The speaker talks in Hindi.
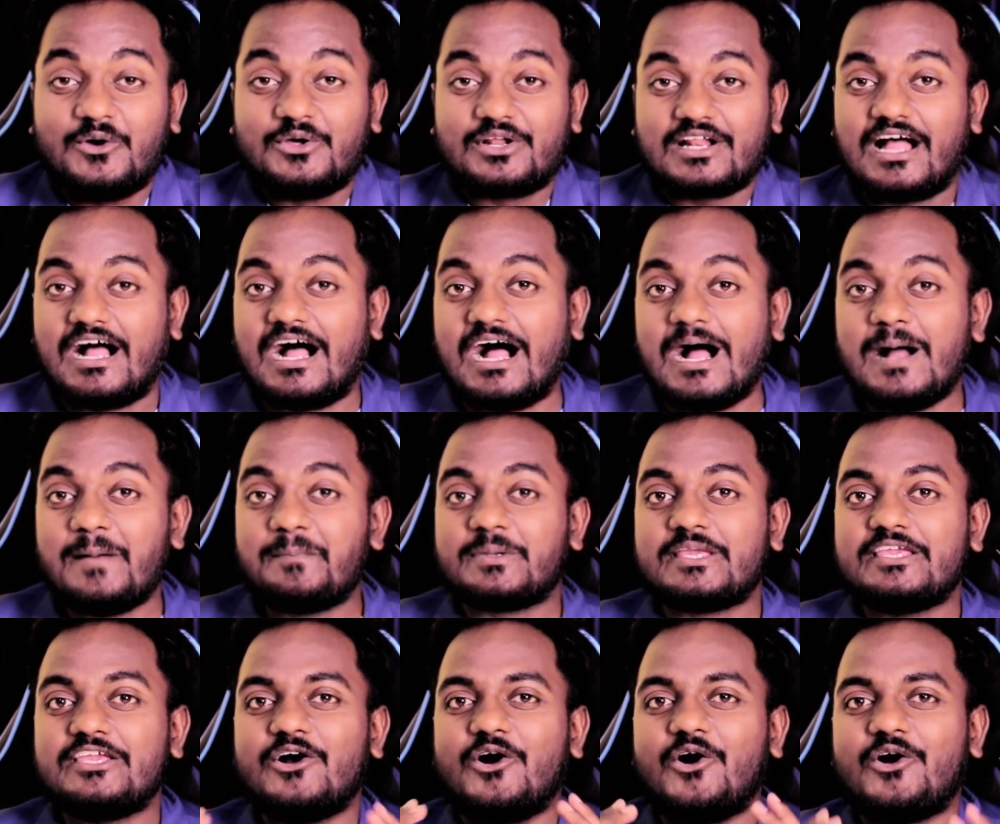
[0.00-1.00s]
और
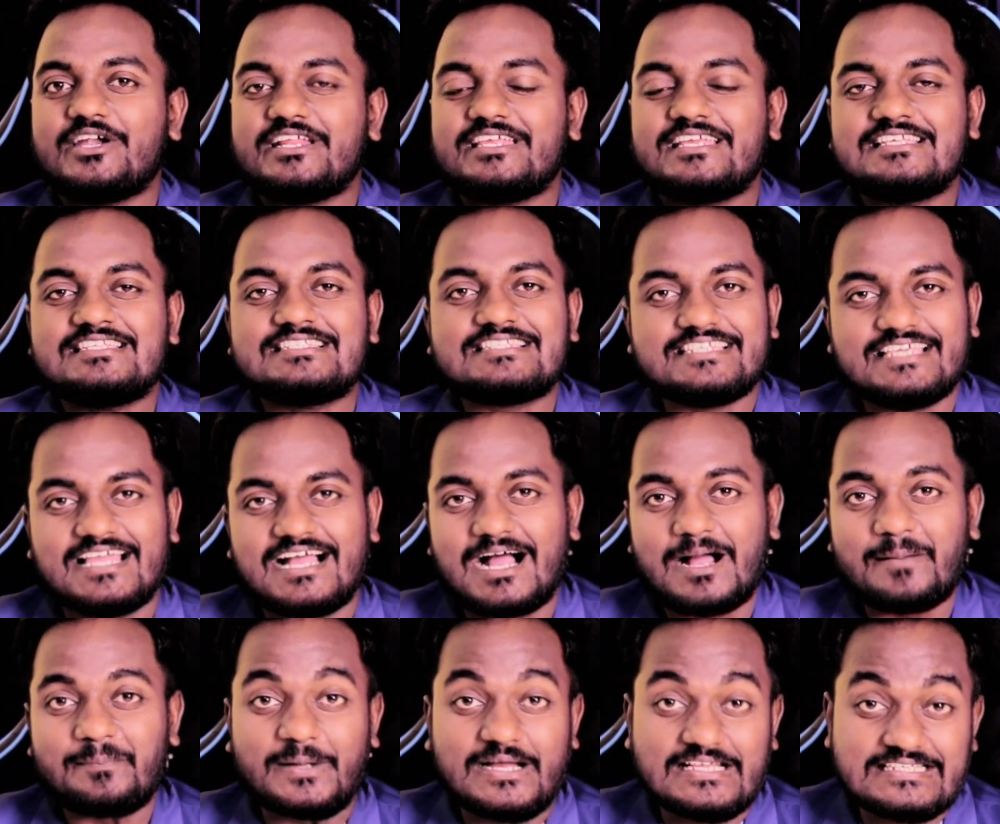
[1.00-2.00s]
आपकी ऑडियंस या
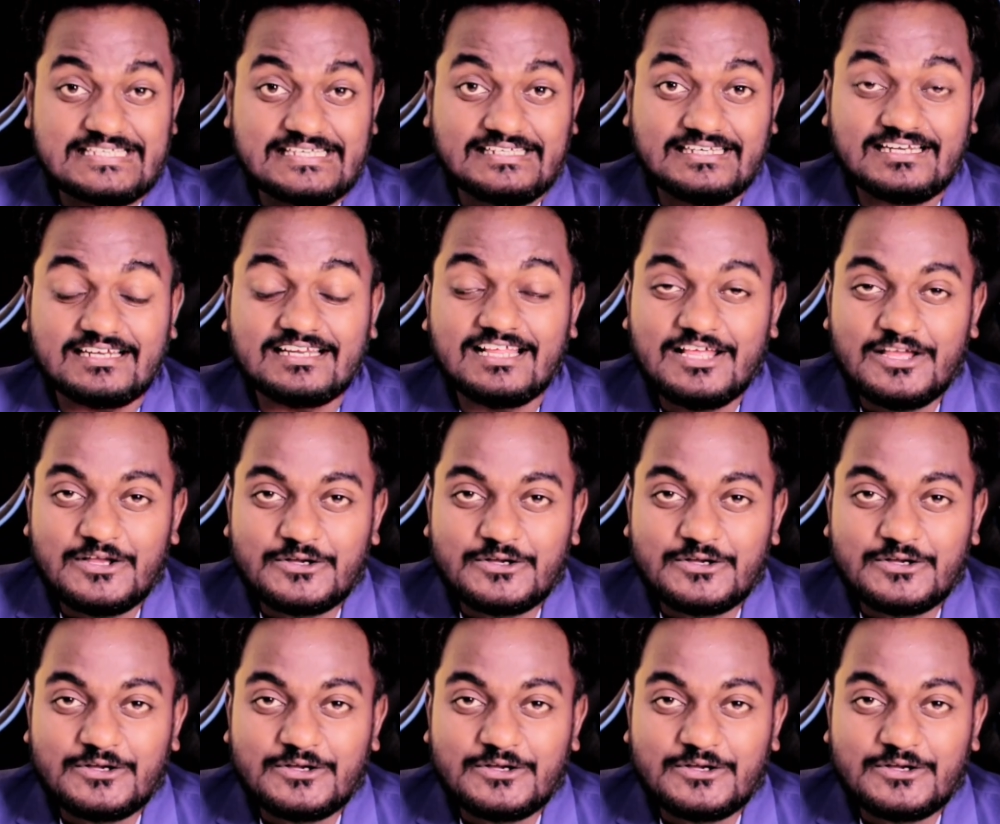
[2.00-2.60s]
आपका चैनल